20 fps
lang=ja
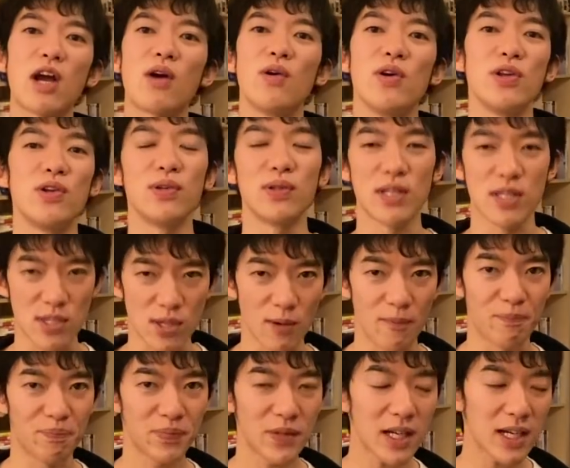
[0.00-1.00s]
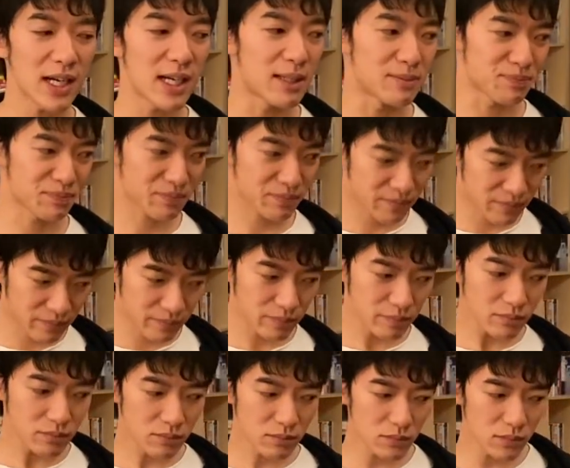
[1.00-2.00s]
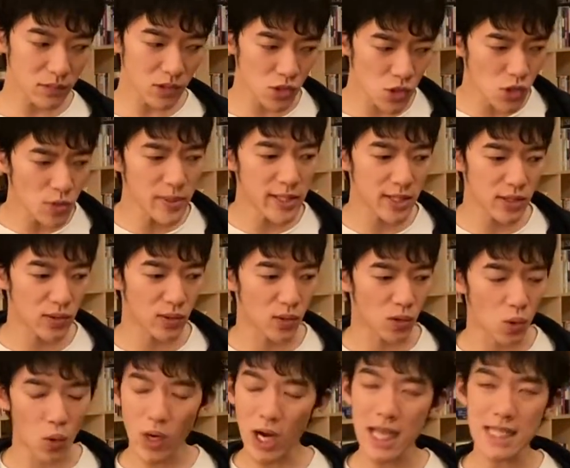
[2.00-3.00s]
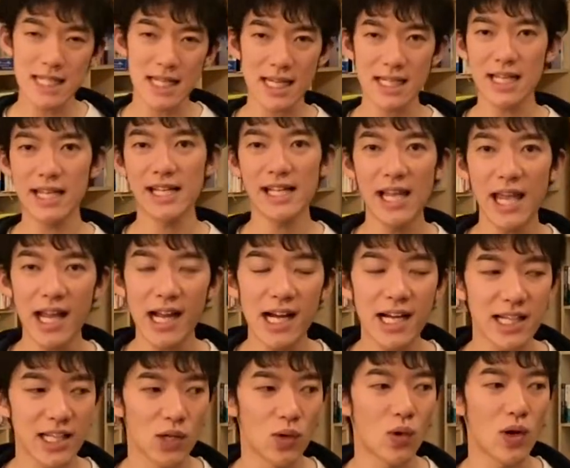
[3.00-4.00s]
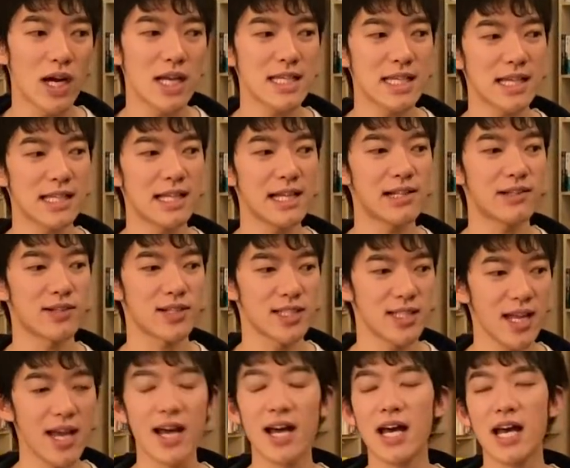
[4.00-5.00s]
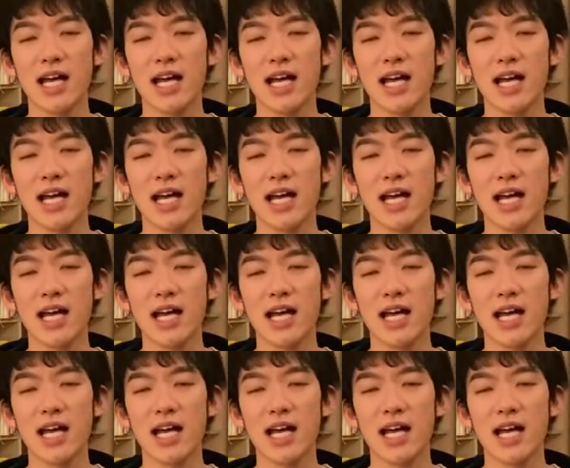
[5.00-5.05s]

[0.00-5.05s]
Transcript: 構いるんですよ。だから、そういう意味で言うと、誤解されたり、人間関係で誤解されたりとかして、